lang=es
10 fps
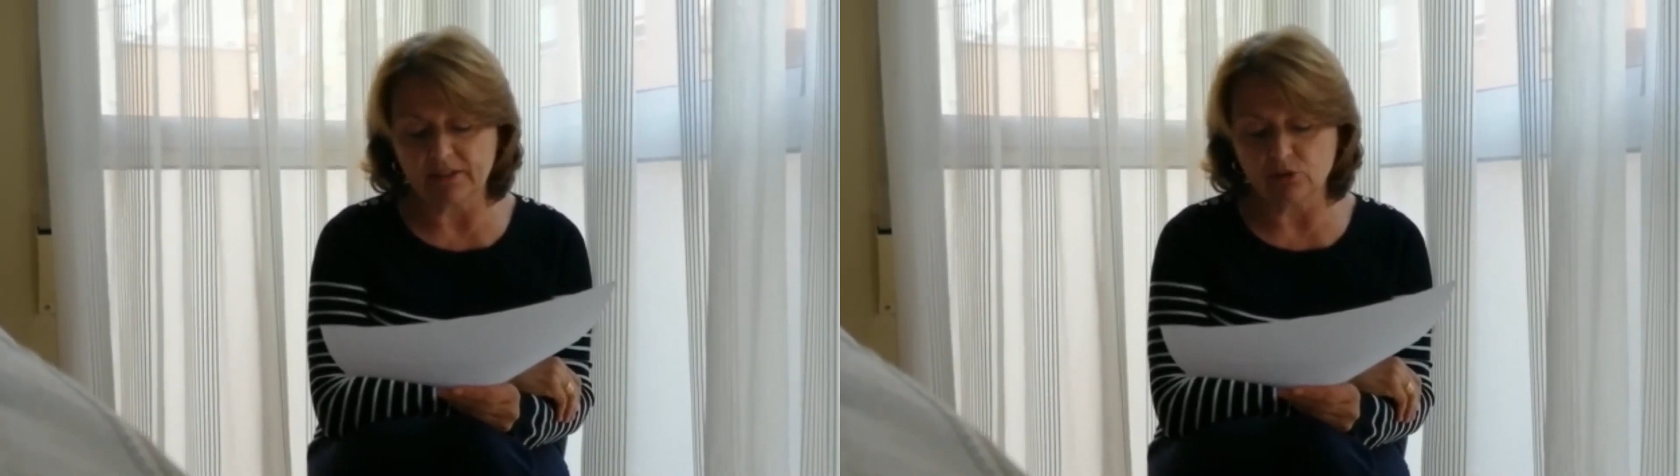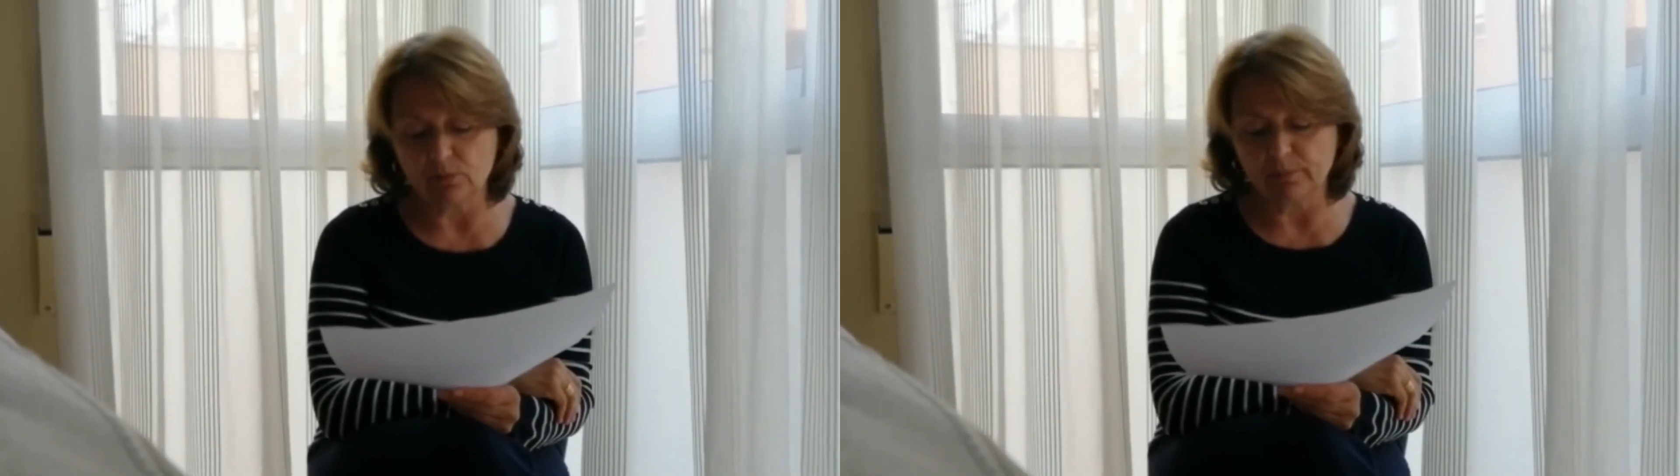
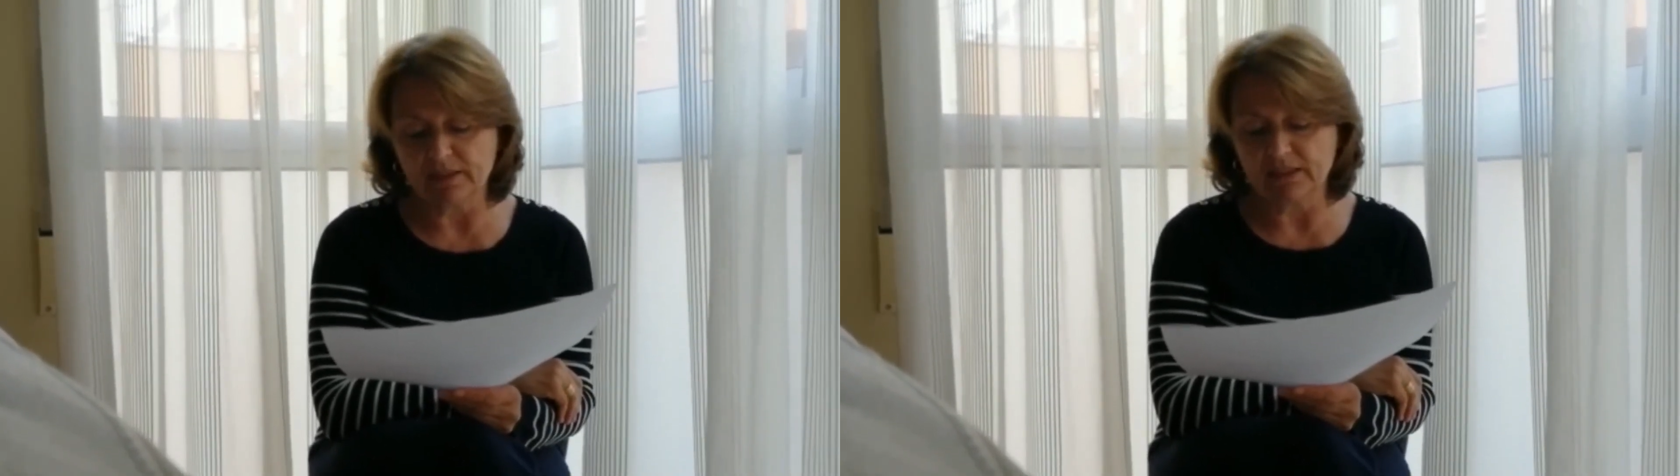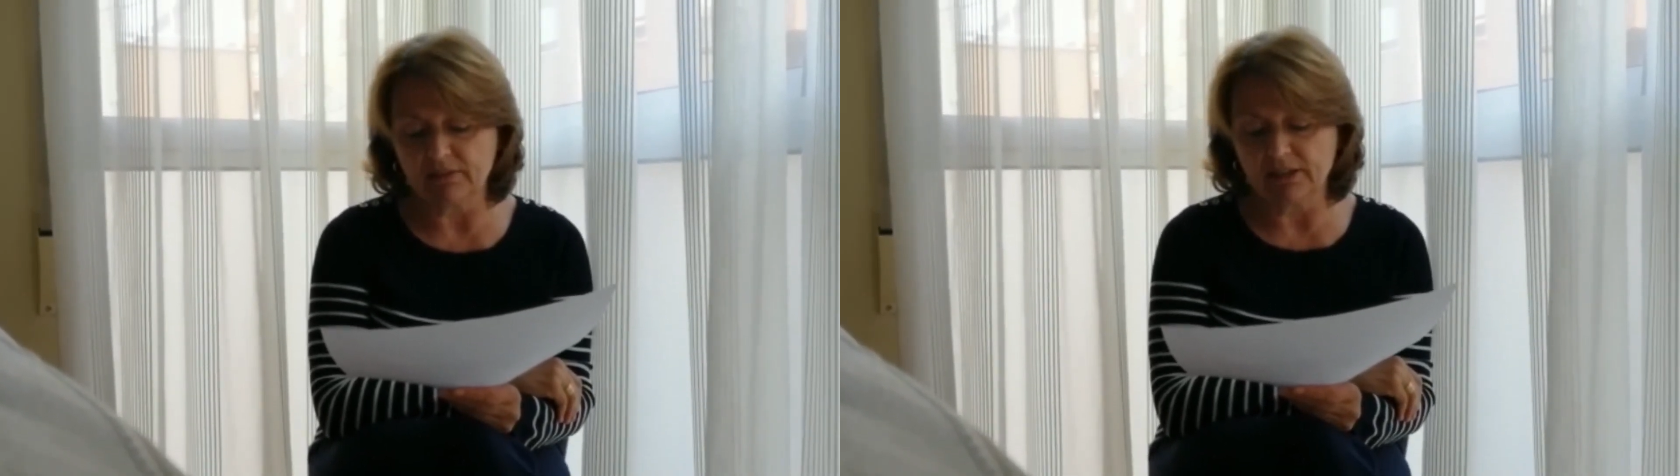
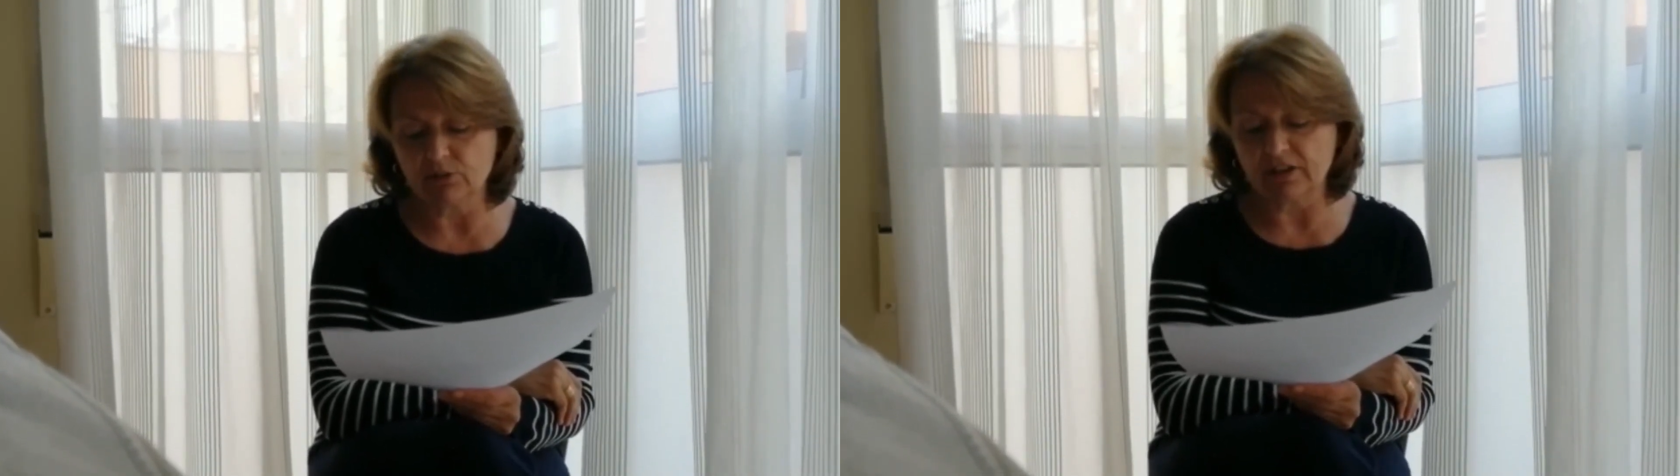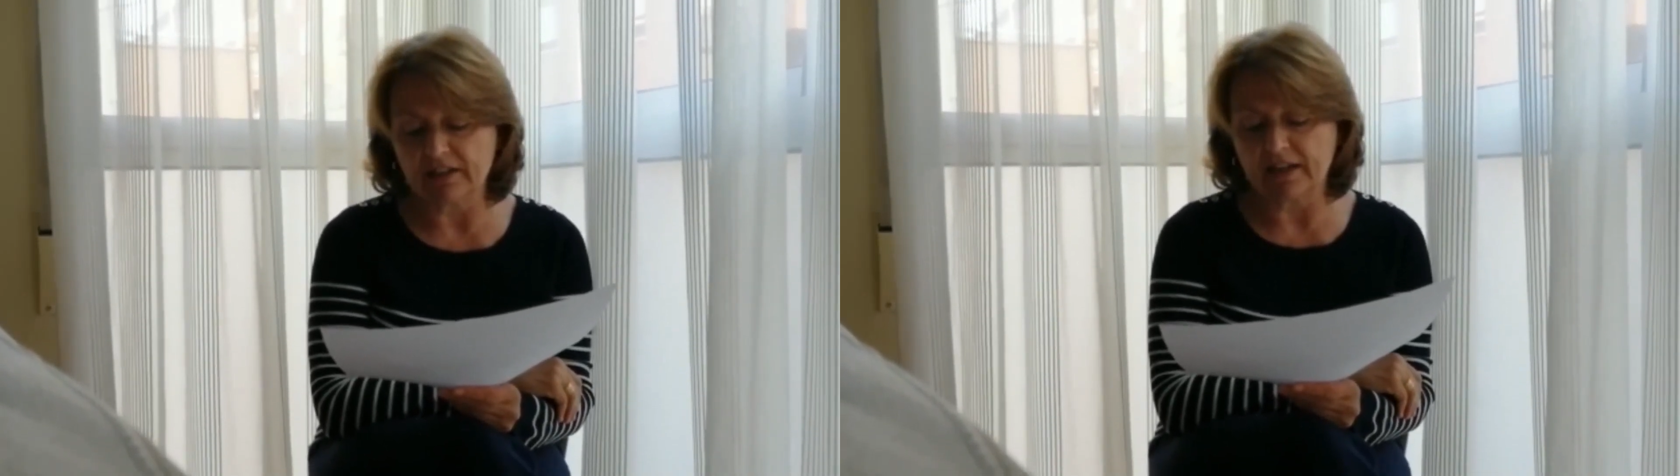incompatible
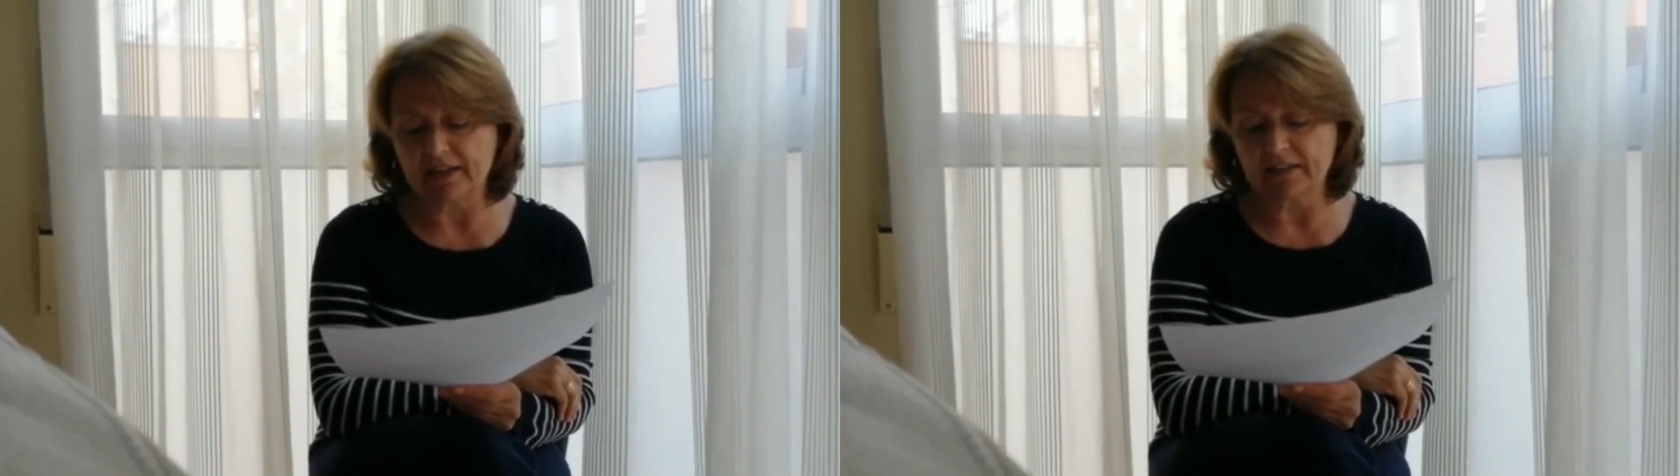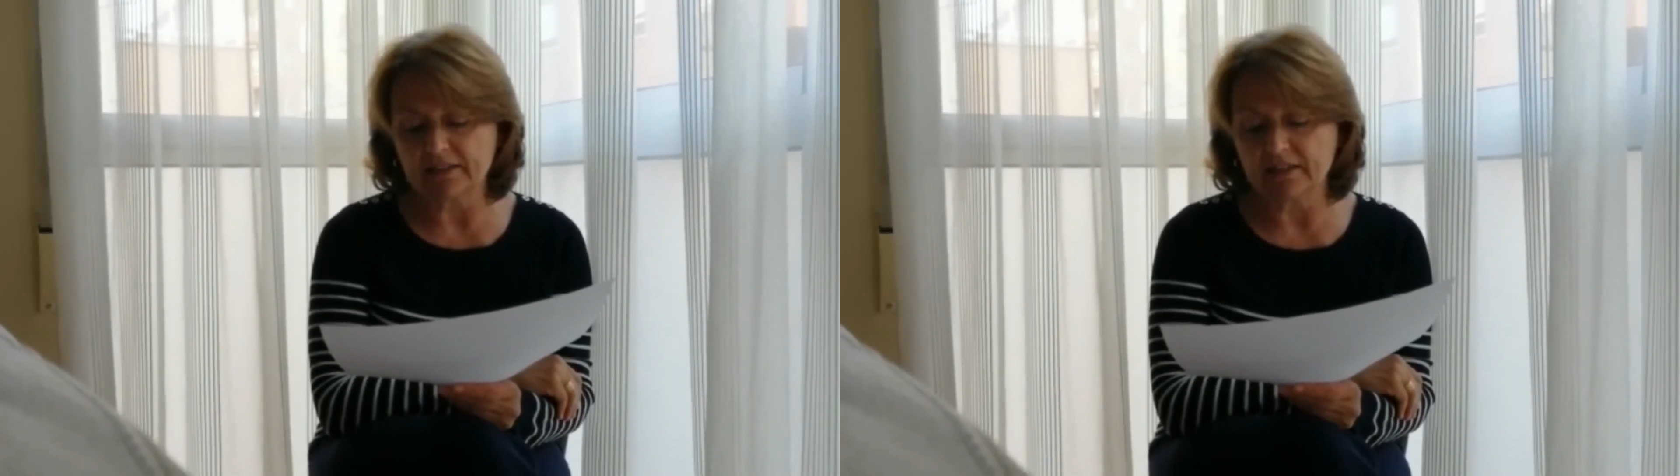con el
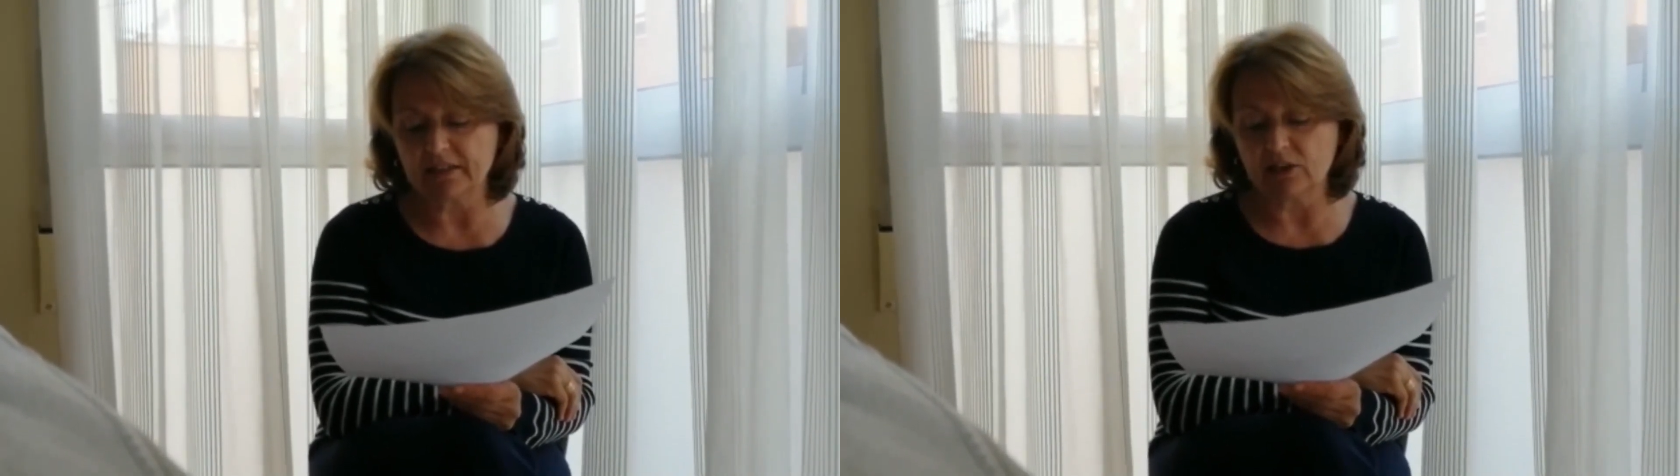carácter